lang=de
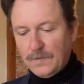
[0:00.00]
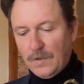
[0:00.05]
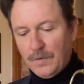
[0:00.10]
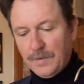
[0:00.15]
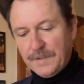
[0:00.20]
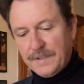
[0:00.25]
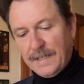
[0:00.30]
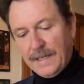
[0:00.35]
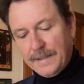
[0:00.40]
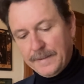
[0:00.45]

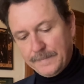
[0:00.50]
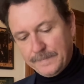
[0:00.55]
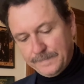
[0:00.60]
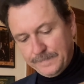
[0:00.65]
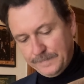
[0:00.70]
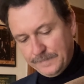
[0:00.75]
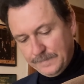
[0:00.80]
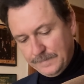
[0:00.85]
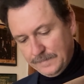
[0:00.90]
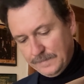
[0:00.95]
Und dann,
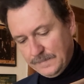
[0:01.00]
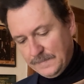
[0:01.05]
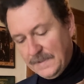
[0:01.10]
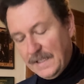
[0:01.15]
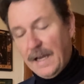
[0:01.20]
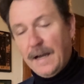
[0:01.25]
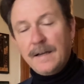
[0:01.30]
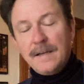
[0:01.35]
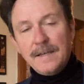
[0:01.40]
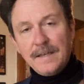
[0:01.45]

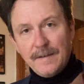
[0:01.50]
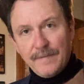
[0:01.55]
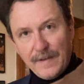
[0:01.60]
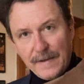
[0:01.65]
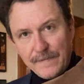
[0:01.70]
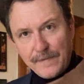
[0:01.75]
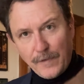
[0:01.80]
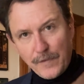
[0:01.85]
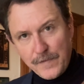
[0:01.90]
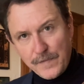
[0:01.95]
ja,
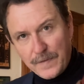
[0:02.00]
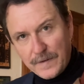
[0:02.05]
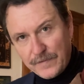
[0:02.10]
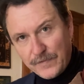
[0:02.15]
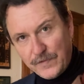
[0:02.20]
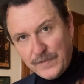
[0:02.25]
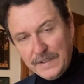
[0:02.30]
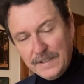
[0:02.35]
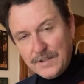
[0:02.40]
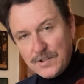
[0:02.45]
werden wir auf jeden Fall
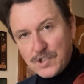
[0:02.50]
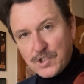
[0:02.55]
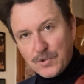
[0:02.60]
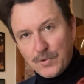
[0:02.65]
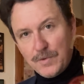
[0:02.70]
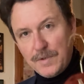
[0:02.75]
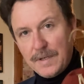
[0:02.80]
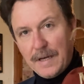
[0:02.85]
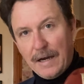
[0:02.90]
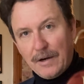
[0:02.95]
viele
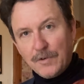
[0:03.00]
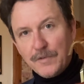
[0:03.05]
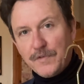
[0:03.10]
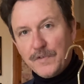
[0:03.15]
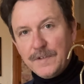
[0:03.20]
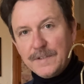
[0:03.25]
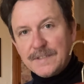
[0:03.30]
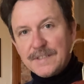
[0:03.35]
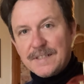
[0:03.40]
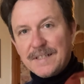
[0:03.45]
schöne
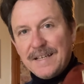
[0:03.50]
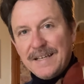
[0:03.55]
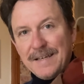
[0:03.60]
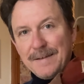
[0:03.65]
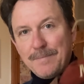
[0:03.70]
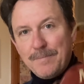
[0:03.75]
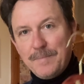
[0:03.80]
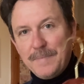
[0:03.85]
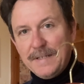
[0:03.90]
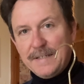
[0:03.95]
Outfits
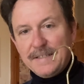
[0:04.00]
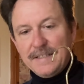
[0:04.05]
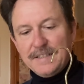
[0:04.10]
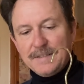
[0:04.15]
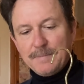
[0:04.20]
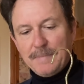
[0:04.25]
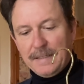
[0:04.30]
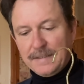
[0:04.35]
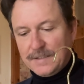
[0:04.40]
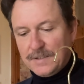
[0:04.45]
mit
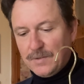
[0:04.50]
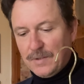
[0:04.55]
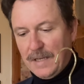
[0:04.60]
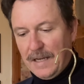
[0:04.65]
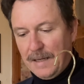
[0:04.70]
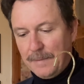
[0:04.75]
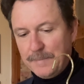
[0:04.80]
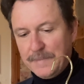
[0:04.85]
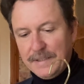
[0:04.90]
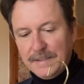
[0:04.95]
diesem Anzug
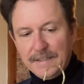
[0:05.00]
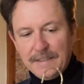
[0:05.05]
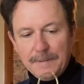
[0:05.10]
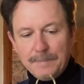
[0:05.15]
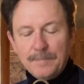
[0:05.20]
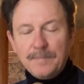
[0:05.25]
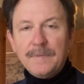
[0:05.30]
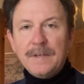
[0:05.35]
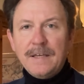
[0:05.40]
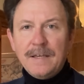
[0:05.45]
haben, ihr
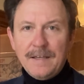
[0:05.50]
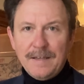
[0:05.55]
Lieben.